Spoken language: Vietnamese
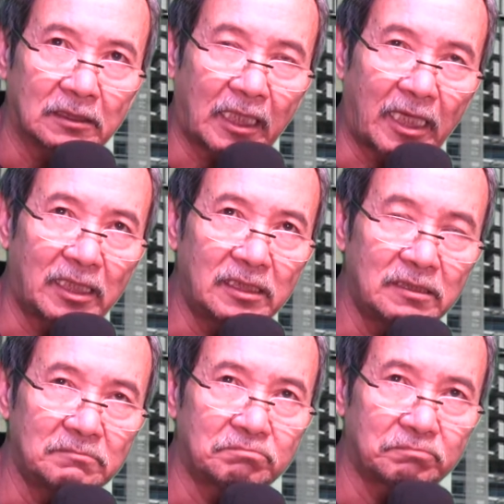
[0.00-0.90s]
cái
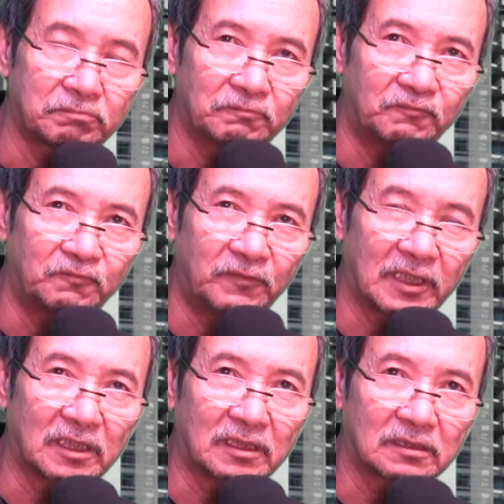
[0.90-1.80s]

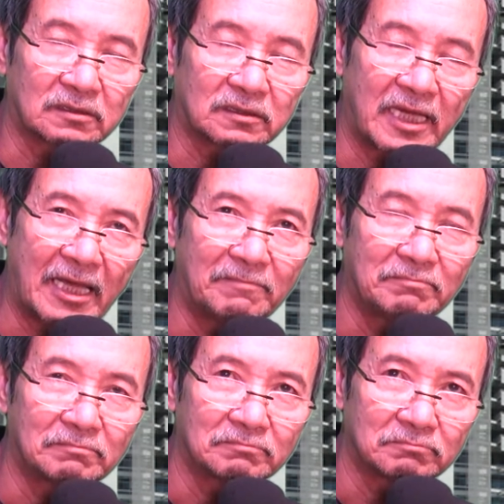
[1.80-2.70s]
Việt Nam
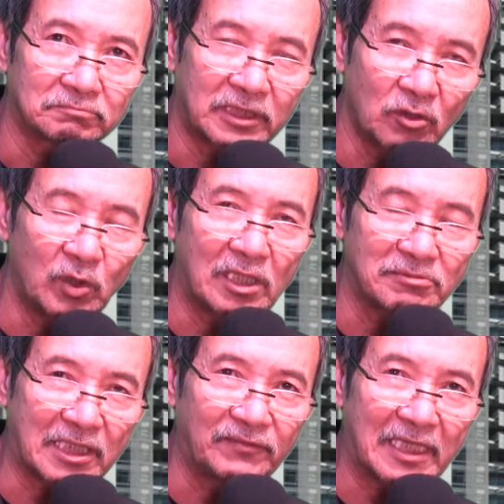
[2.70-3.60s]
chính quyền
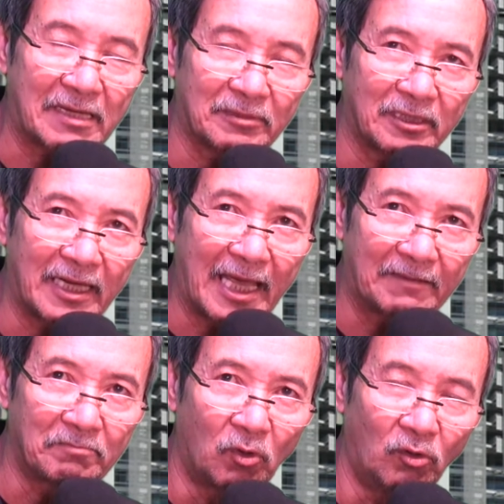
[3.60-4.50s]
cộng sản Việt Nam đó
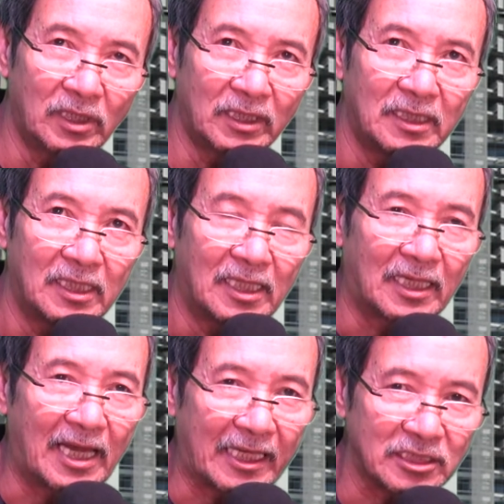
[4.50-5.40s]
đang muốn đó,
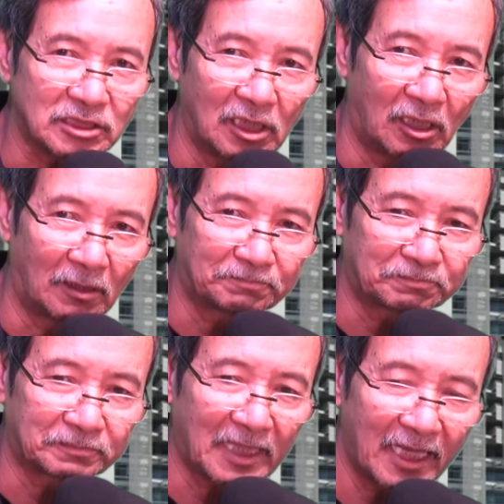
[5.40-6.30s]
là cái sự hợp
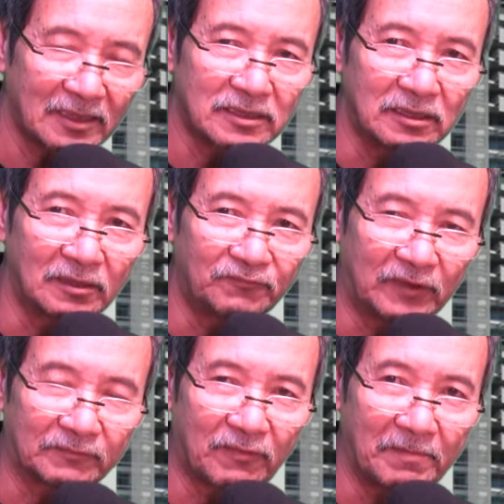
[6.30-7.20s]
tác giữa
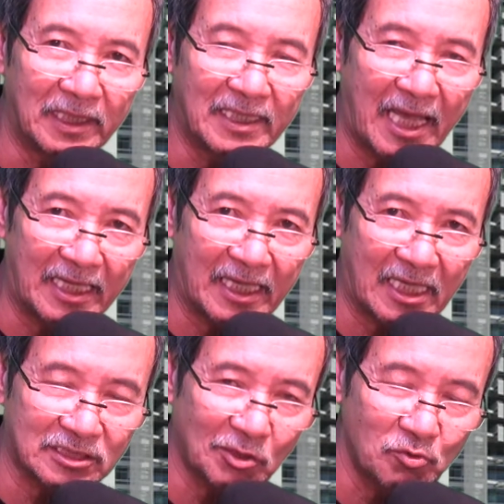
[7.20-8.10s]
Việt và Mỹ ngày
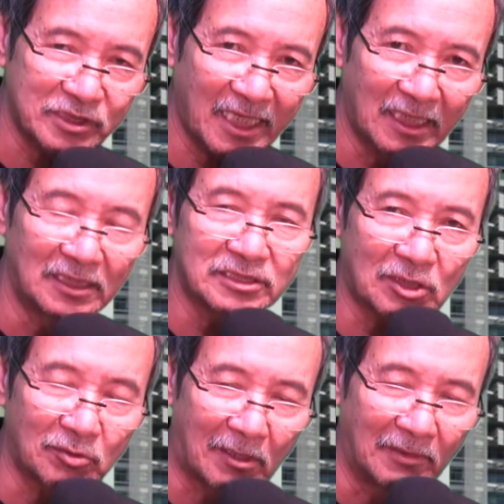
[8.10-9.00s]
càng sâu sắc hơn
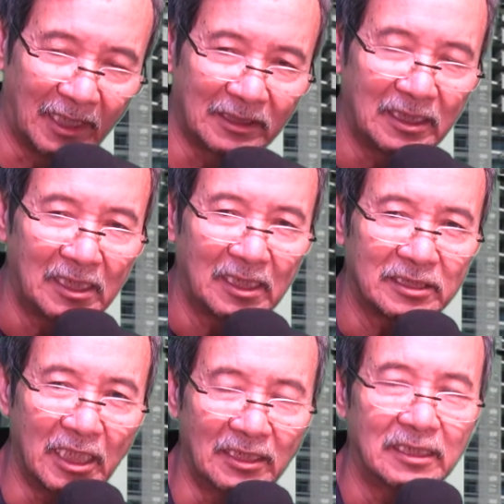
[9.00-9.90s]
sâu rộng hơn
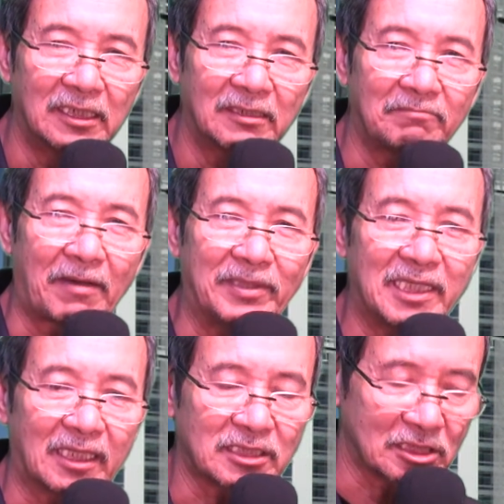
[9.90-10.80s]
nhưng mà bây
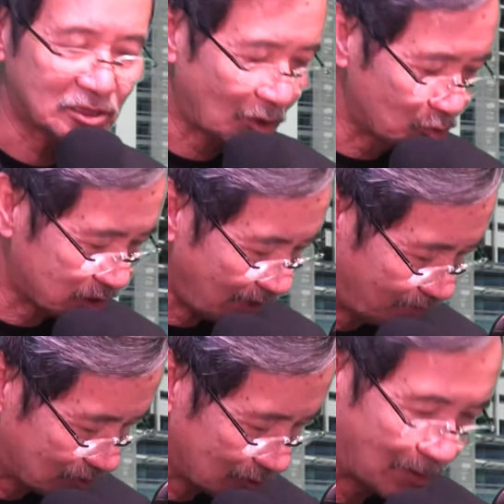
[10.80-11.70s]
giờ cái sự sâu sắc
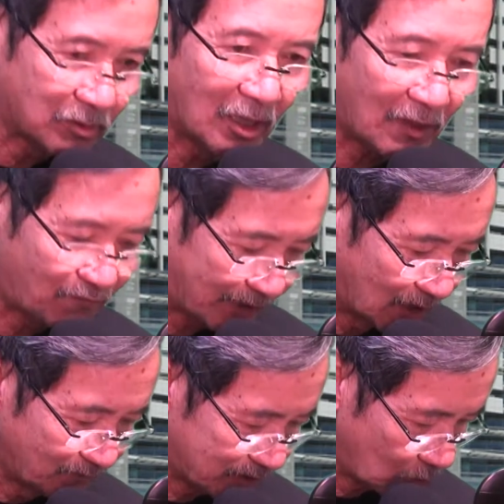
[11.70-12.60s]
và sâu rộng đó không phải
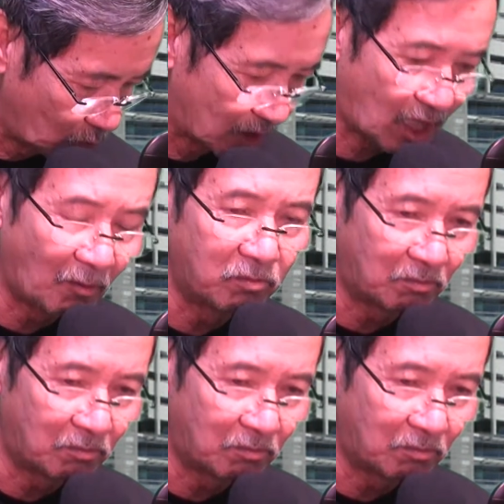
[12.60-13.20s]
đến với chính quyền không